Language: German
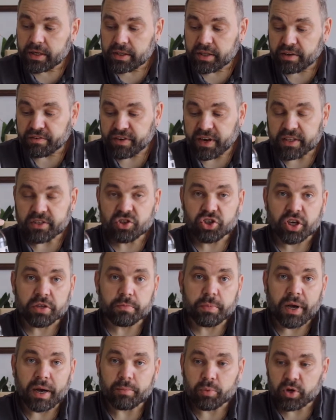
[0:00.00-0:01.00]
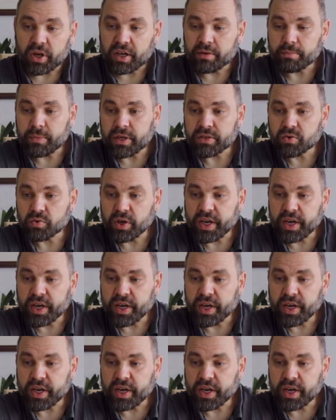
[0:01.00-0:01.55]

Der Franz schickt mir ab und an mal so